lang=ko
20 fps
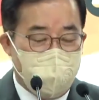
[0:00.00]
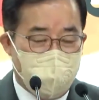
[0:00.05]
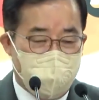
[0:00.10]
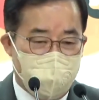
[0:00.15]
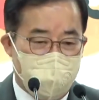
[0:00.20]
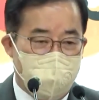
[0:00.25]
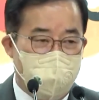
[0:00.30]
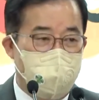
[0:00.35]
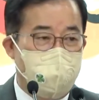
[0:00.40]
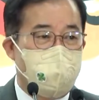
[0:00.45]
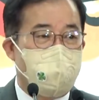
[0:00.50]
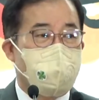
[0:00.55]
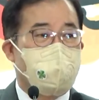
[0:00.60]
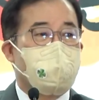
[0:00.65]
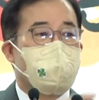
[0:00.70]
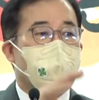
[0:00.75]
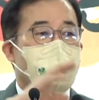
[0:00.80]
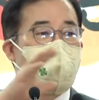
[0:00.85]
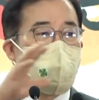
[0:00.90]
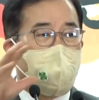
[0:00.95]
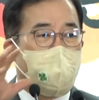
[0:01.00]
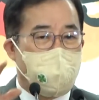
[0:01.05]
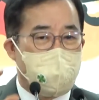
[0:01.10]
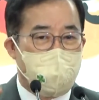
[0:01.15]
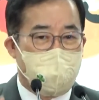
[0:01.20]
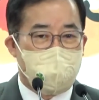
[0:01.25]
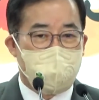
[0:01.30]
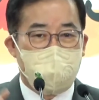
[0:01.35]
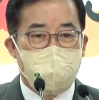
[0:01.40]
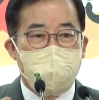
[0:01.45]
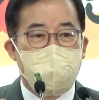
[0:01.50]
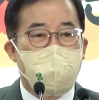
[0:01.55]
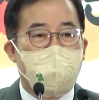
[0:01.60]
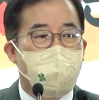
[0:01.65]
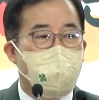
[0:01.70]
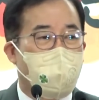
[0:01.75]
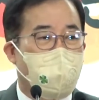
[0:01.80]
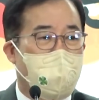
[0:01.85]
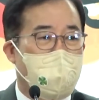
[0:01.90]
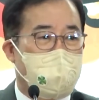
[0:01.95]
인링크로 하되
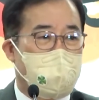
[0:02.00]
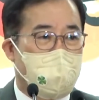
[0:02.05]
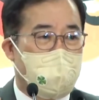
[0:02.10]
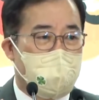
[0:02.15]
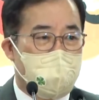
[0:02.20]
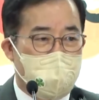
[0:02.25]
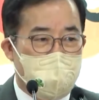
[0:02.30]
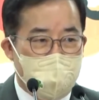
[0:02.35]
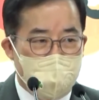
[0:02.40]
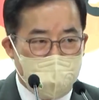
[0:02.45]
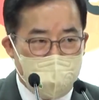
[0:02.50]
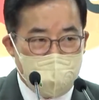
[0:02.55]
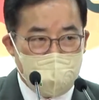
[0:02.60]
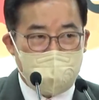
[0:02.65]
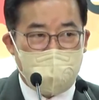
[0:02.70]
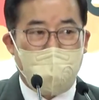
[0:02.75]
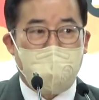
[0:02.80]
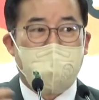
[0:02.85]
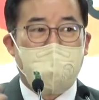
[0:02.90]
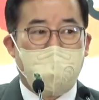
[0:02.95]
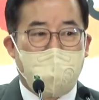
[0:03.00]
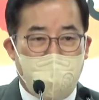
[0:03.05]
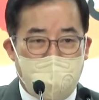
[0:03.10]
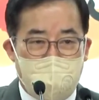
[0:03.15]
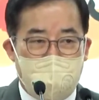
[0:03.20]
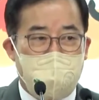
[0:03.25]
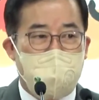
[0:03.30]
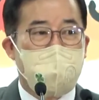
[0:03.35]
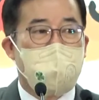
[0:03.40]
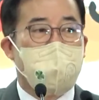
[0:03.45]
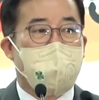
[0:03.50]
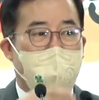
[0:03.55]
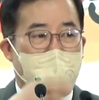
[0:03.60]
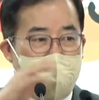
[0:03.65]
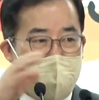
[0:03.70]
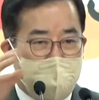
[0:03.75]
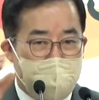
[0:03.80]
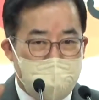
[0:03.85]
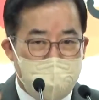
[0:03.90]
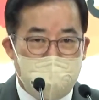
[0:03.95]
전재료까지 대가까지
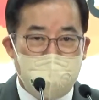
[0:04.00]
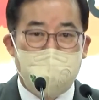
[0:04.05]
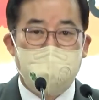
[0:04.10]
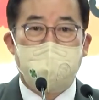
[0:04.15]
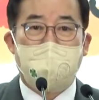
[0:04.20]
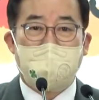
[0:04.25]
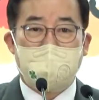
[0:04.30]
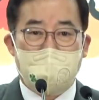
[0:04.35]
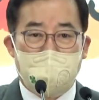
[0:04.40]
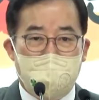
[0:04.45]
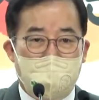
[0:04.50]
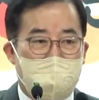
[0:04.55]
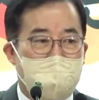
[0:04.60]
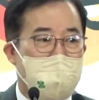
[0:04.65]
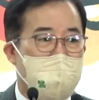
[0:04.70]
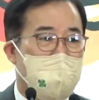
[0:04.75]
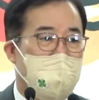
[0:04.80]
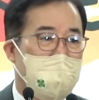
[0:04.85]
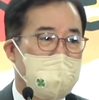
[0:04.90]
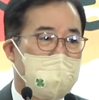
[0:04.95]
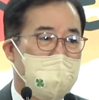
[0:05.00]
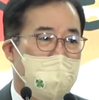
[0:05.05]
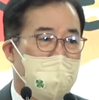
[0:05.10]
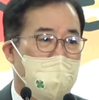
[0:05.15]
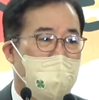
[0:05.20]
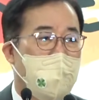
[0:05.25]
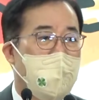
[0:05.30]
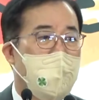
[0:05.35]
지급하는 그런 방식입니다. 그런 회사가